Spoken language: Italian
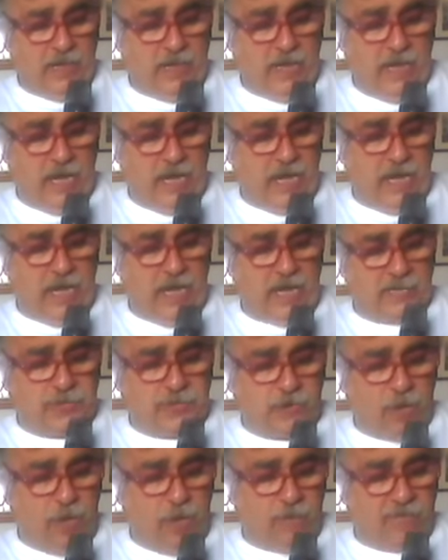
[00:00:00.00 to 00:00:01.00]
Le
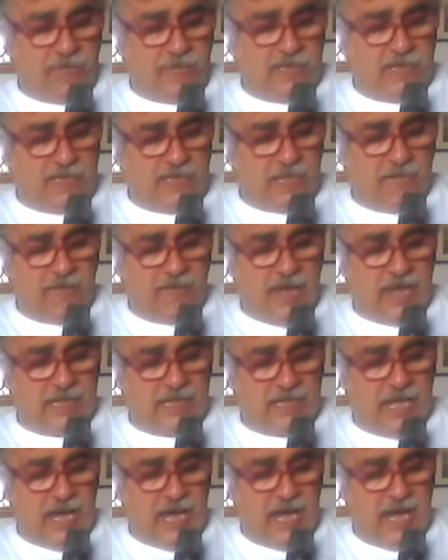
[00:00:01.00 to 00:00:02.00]
strofe di
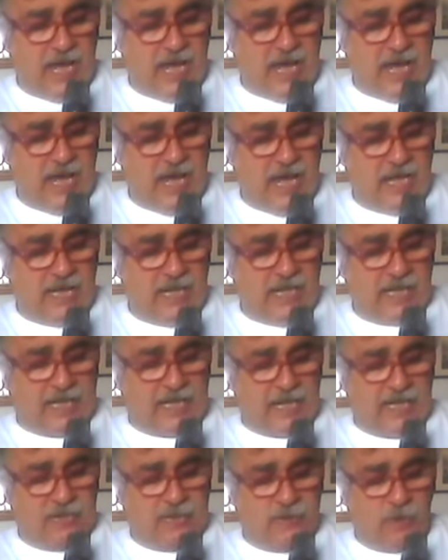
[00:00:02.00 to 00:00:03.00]
taverna le
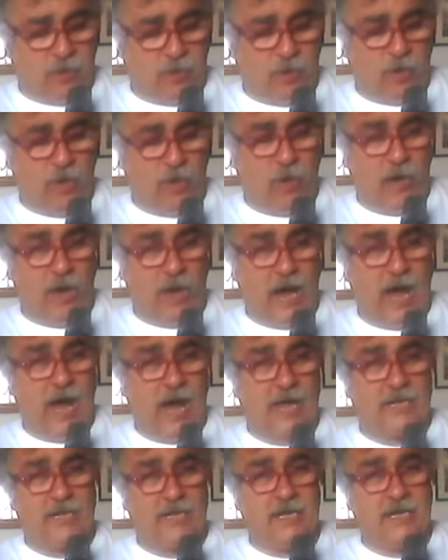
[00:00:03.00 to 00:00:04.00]
cantò
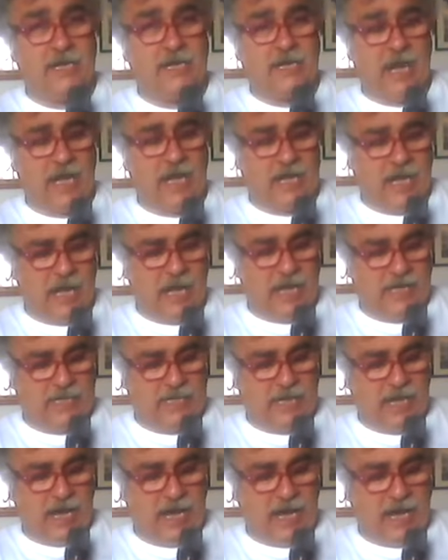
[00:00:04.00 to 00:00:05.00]
a Ninna
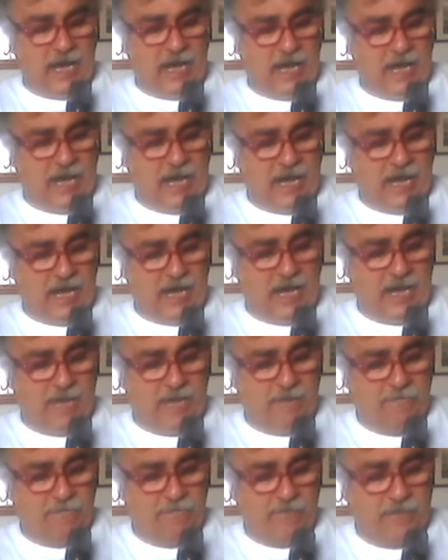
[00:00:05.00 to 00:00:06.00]

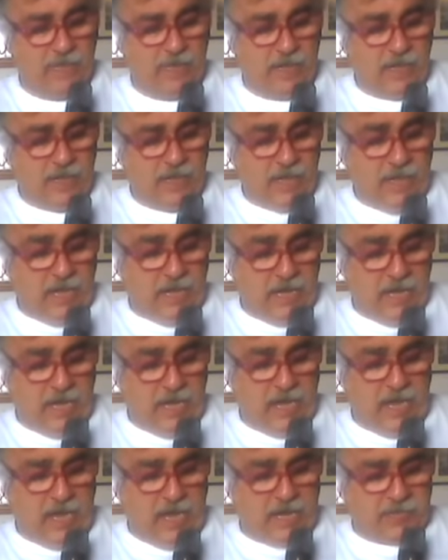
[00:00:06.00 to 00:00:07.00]
Nanna
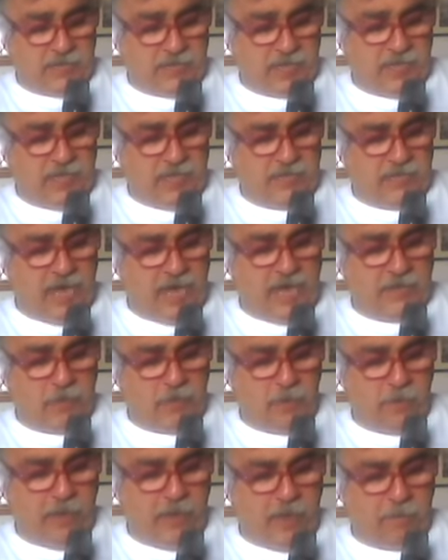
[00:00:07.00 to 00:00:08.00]
e
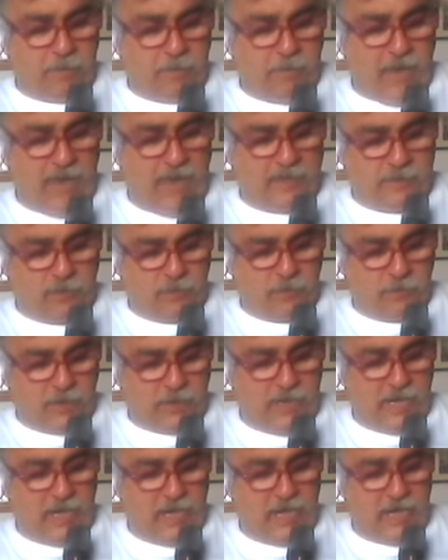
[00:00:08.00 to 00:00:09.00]
stringendomi al petto
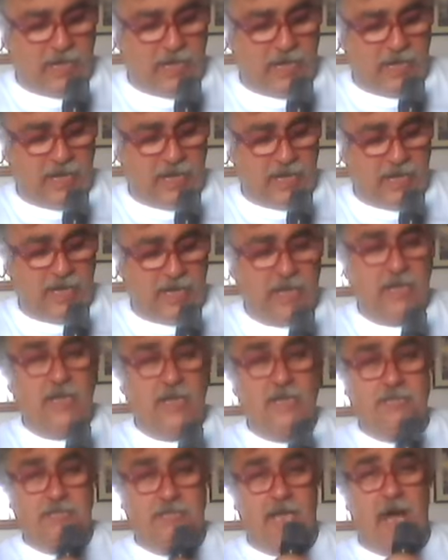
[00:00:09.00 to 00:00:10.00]
che
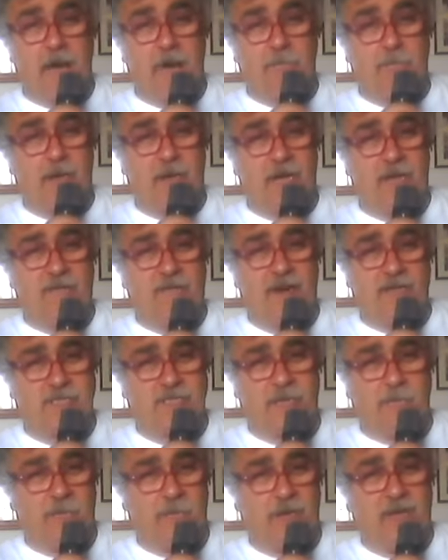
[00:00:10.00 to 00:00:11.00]
sapeva,
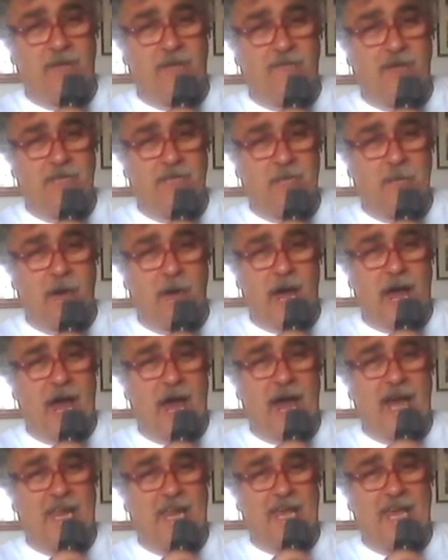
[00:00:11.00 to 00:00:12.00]
sapeva di
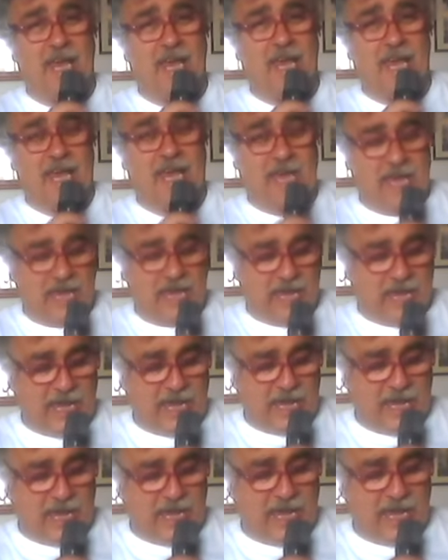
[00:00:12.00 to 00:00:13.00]

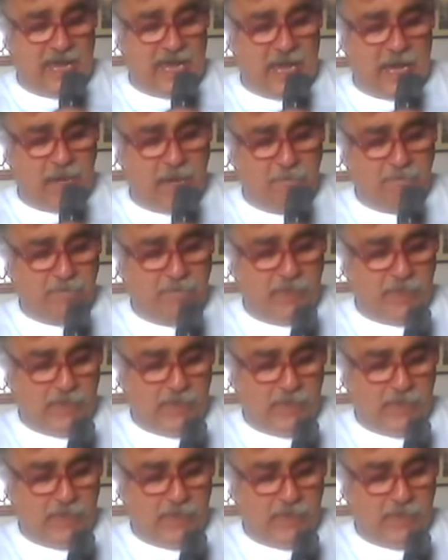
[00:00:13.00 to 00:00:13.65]
mare,